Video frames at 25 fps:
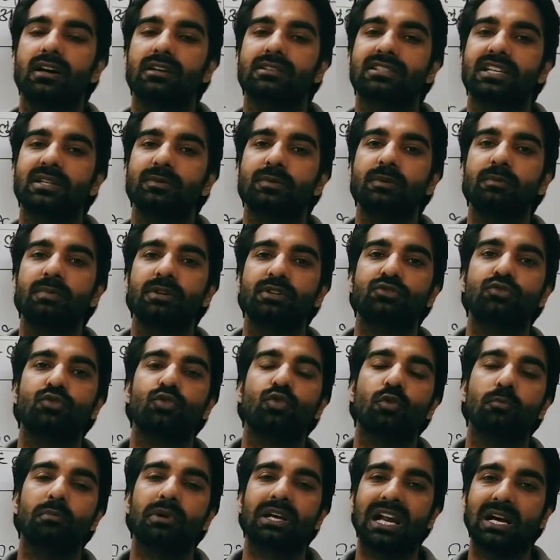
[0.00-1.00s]
सभी बच्चों
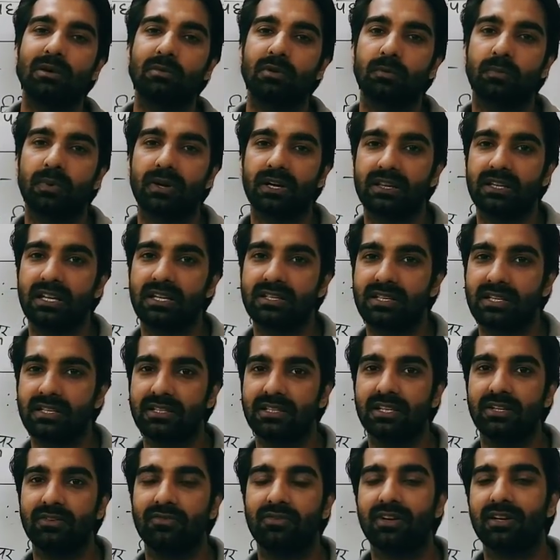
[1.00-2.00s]
को बराबर पढ़ना
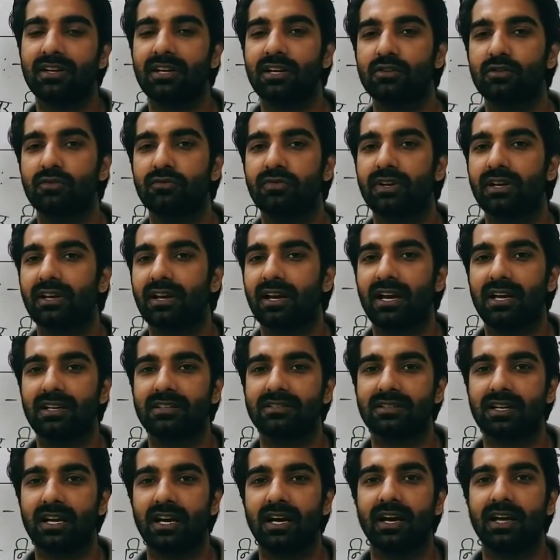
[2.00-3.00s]
चाहिए वरना तो फिर
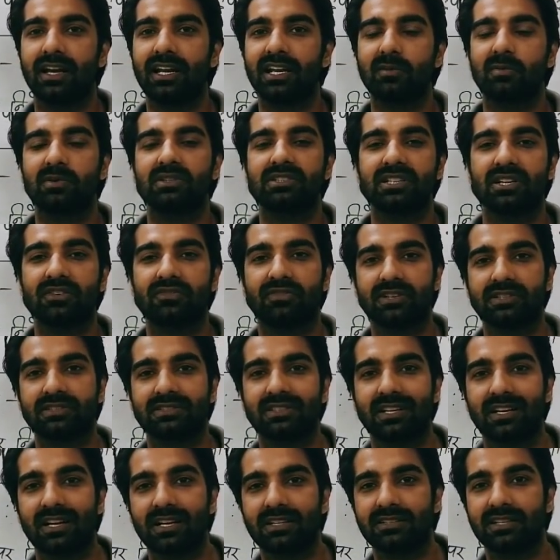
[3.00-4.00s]
क्लास का हर एक बच्चा
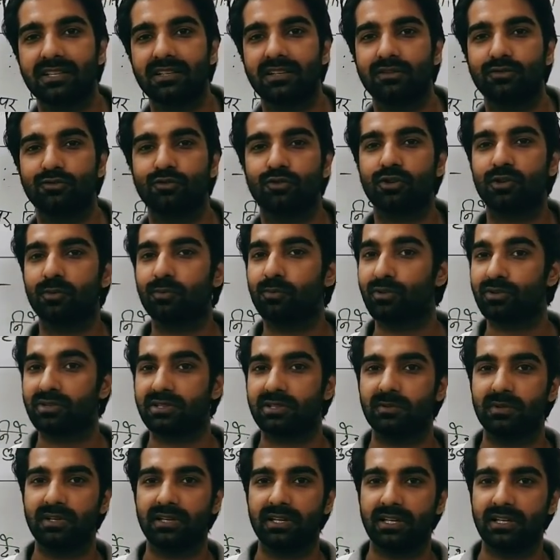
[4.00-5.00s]
फर्स्ट आना चाहिए जो कि
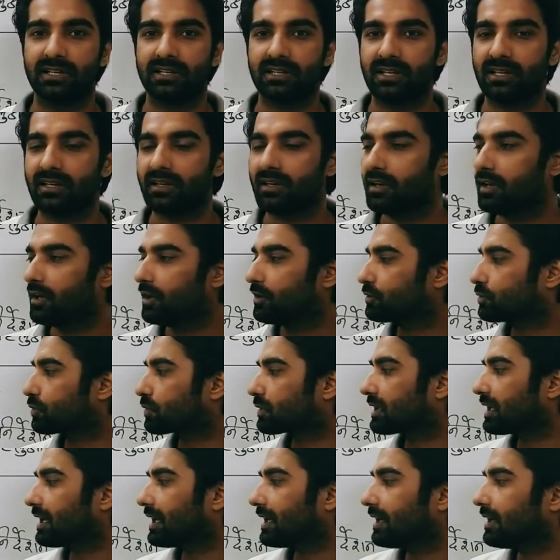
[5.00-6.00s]
पॉसिबल नहीं है तो
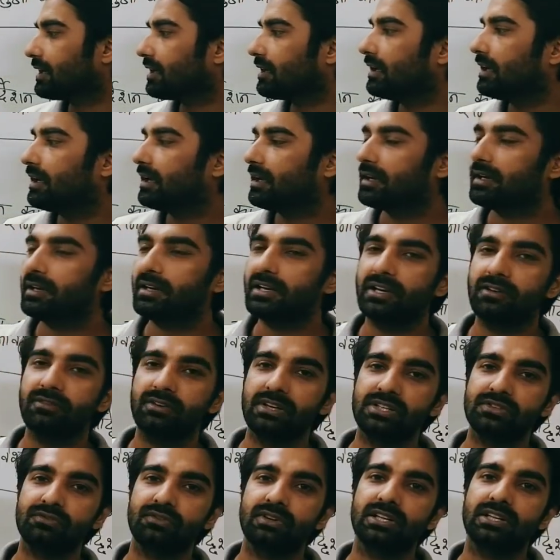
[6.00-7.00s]
क्या है
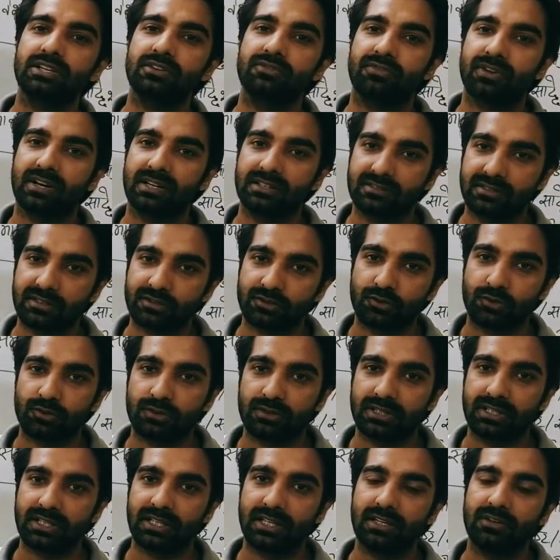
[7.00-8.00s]
इंडिविजुअल डिफरेंसेज
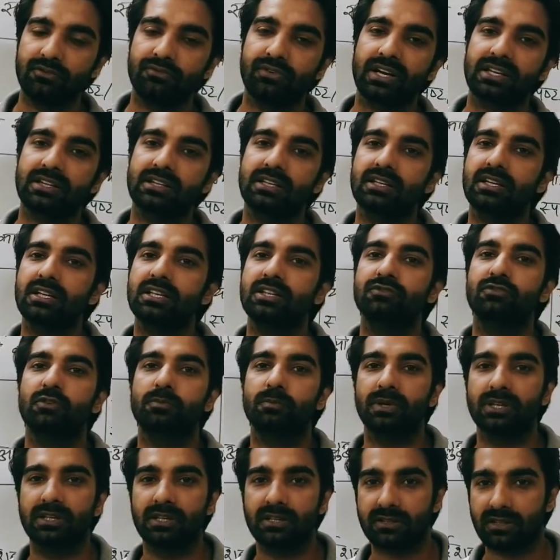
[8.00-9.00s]
होते हैं व्यक्तिगत
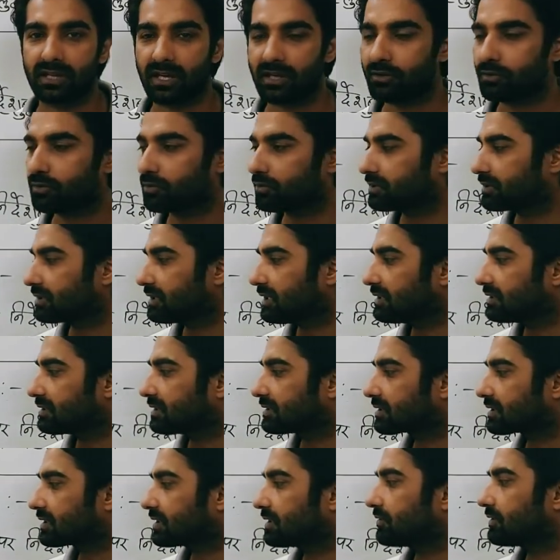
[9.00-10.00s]
विभिन्नताएं होती हैं
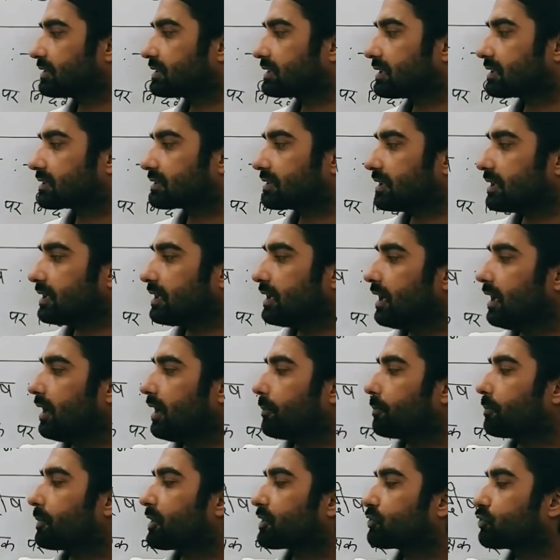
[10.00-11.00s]
जिसकी वजह से
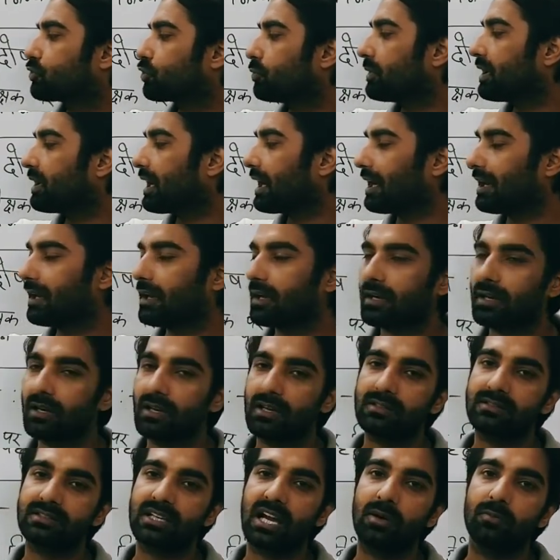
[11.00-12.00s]
बच्चों में अलग
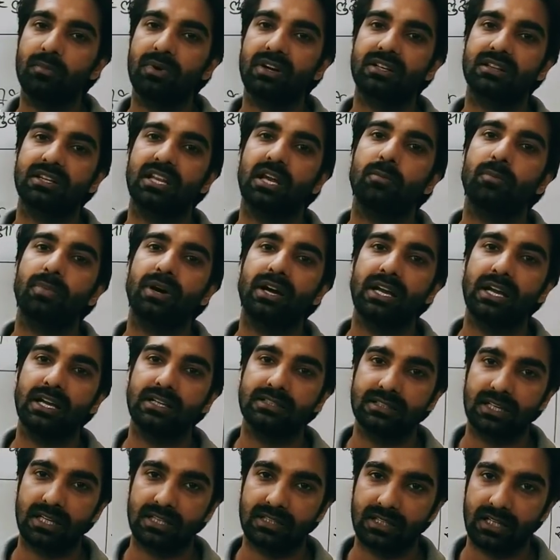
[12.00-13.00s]
अलग सामर्थ्य पाया
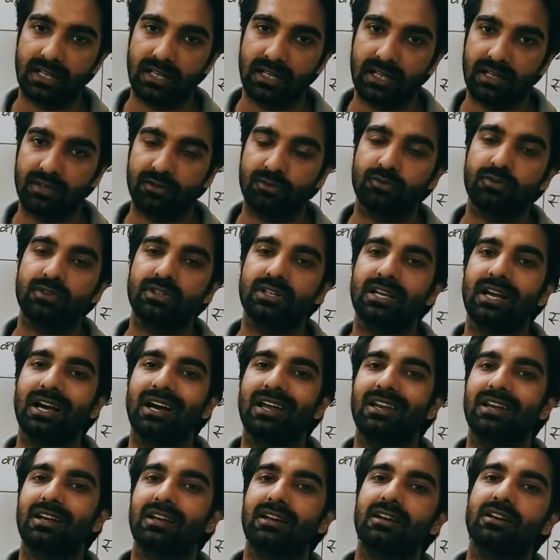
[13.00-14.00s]
जाता है उनकी
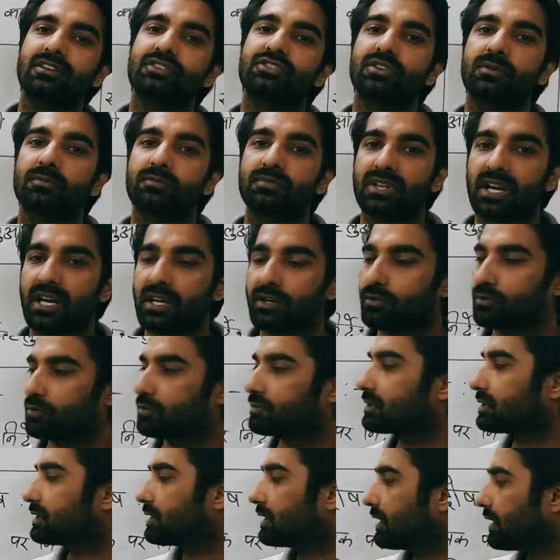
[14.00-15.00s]
अलग अलग क्षमताएं
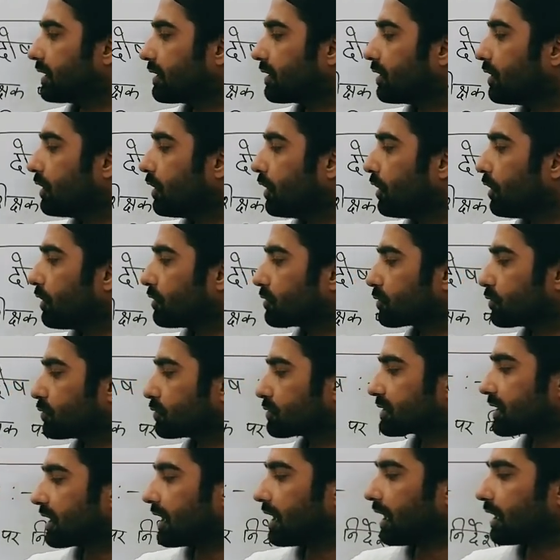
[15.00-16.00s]
होती हैं तो
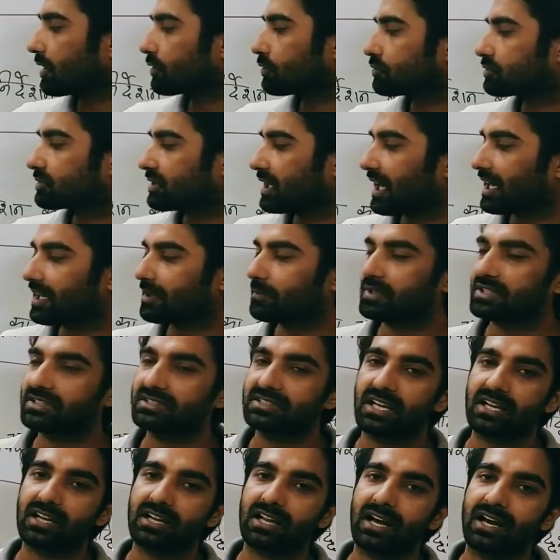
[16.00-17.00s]
उसके अनुसार
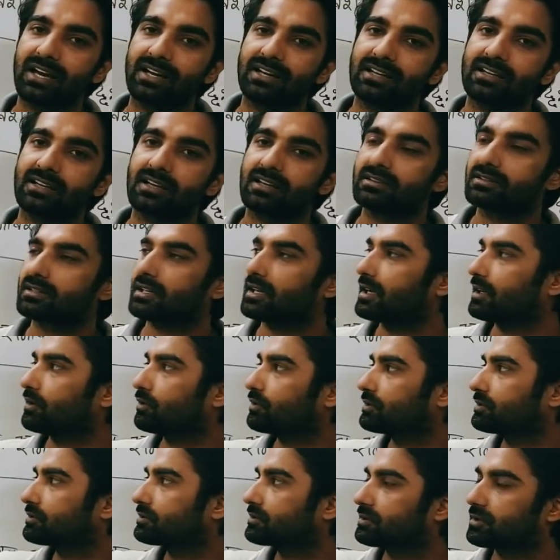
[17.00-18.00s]
बच्चा कार्य करता
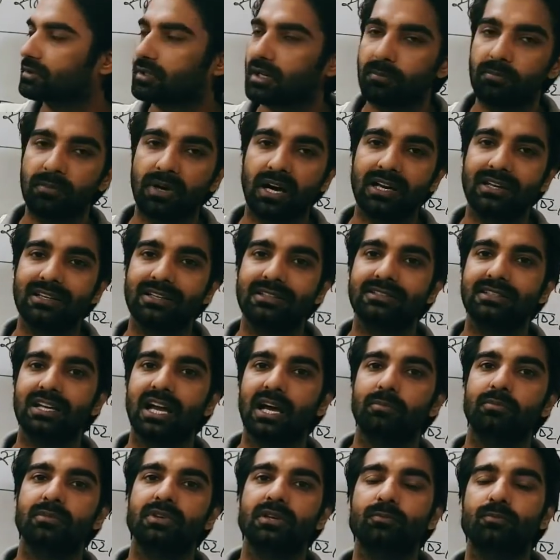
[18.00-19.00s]
है मान लीजिए
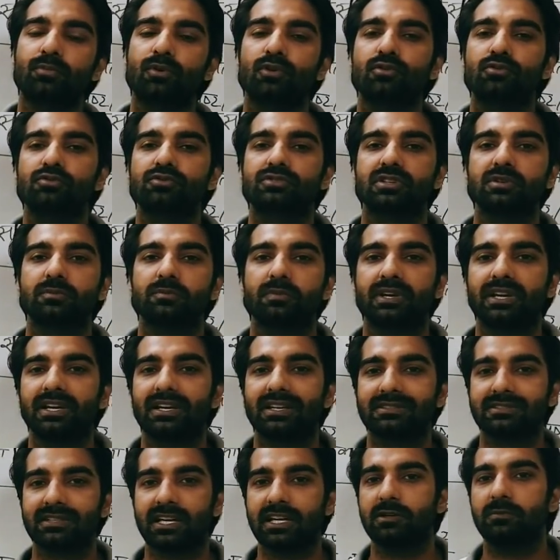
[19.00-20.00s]
आपने पोल्यूशन पर
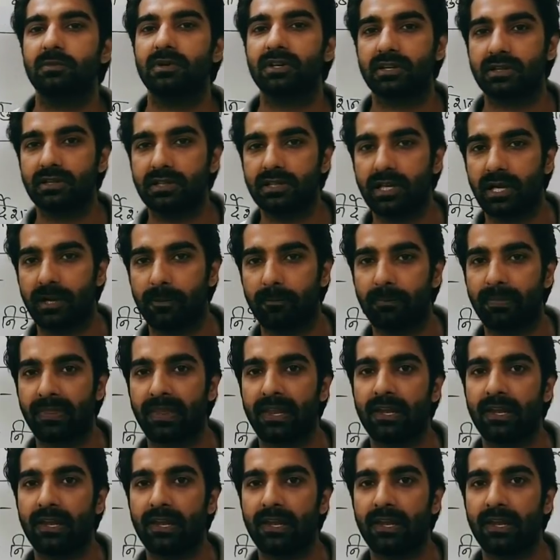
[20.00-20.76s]
एक असाइनमेंट दिया